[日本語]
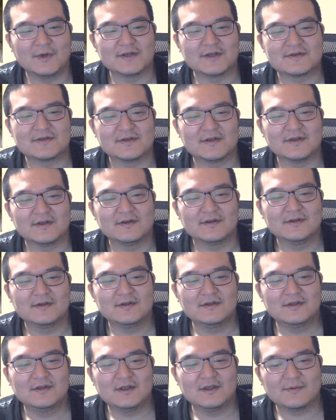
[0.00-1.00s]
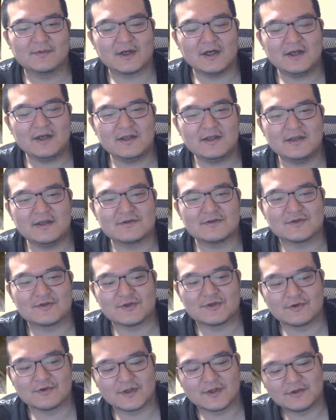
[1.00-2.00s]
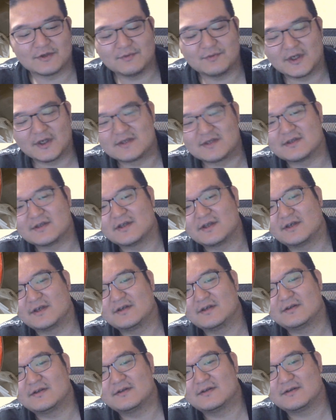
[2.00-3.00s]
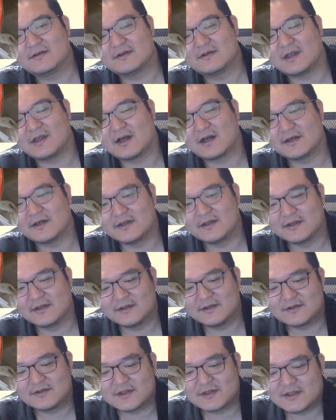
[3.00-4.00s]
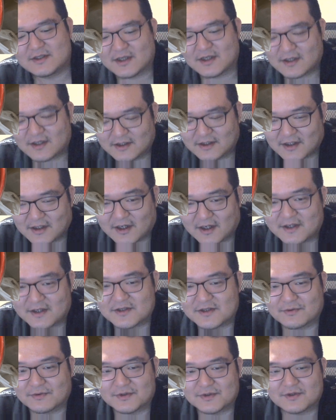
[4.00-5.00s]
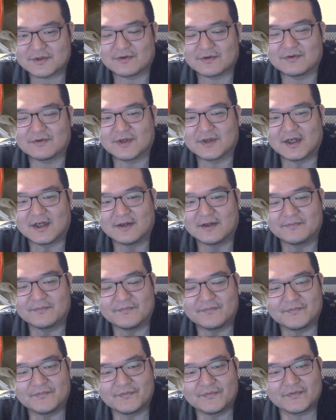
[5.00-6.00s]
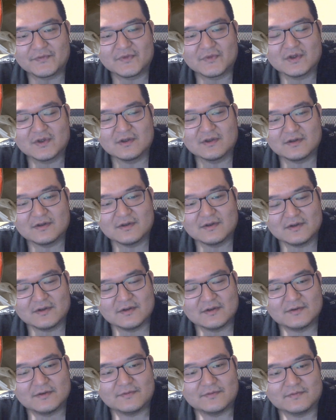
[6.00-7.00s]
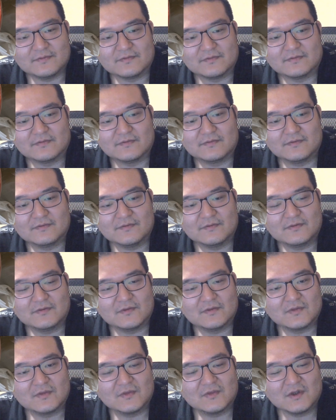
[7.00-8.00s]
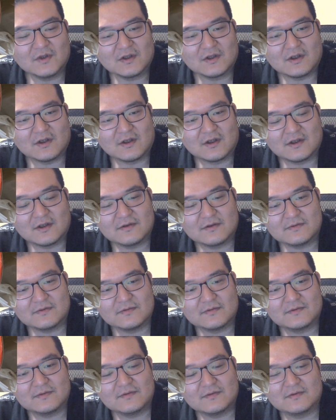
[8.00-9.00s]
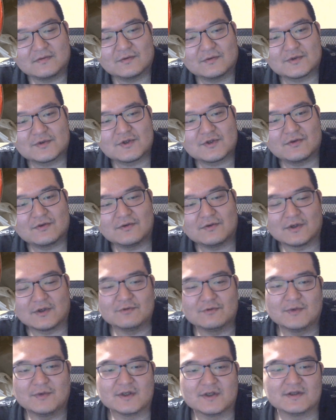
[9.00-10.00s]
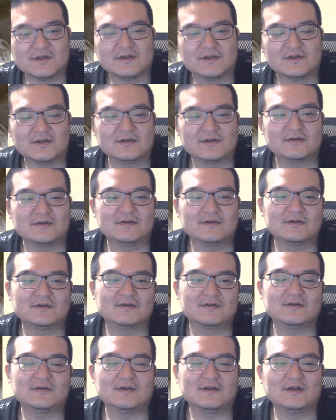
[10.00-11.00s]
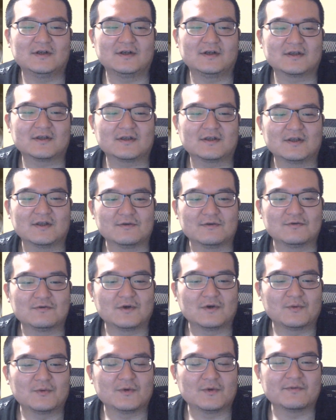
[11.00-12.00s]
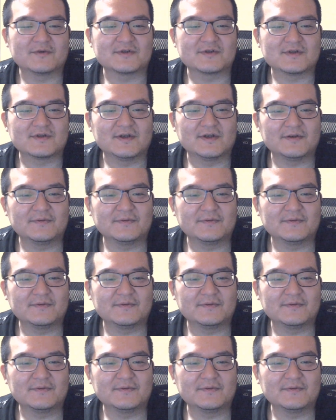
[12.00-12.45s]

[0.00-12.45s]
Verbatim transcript: いですね。やっぱ回転寿司よりうまいですね。高い。若干高いし、こっちの方が。うん。なんか、こっちの方がうまいなーっていうのは思いますね。